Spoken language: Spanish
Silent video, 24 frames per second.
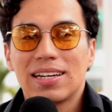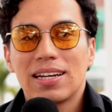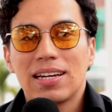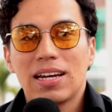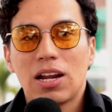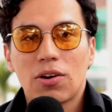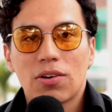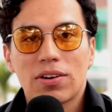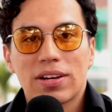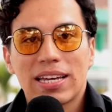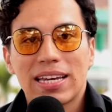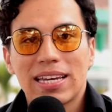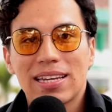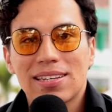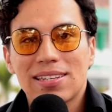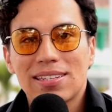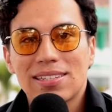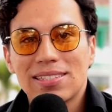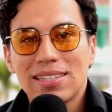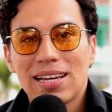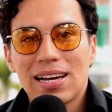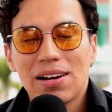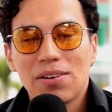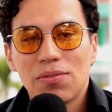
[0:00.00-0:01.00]
en la
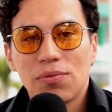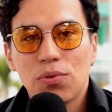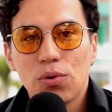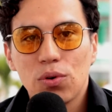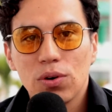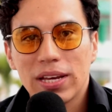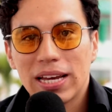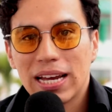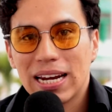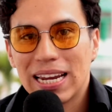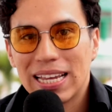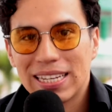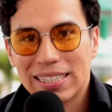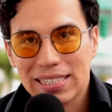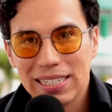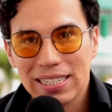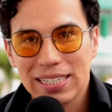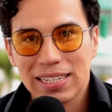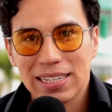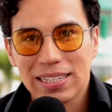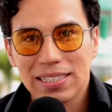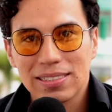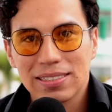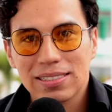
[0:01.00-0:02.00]
orquesta Furia
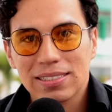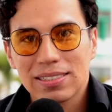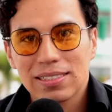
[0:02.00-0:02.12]
Latina,